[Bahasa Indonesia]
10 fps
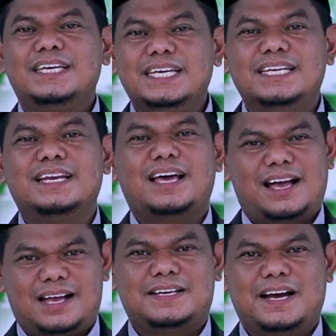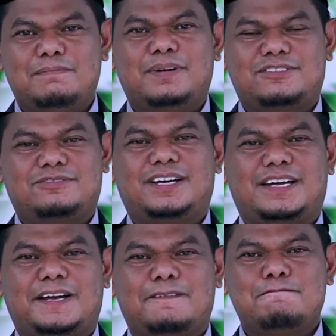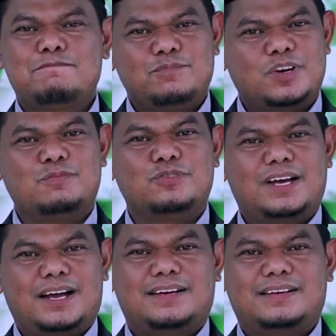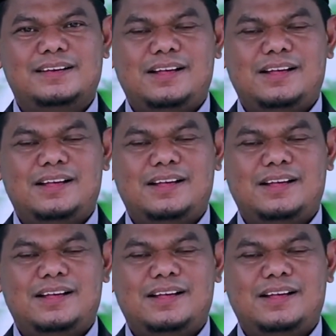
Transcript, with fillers: Inilah agama saudara. Mudah-mudahan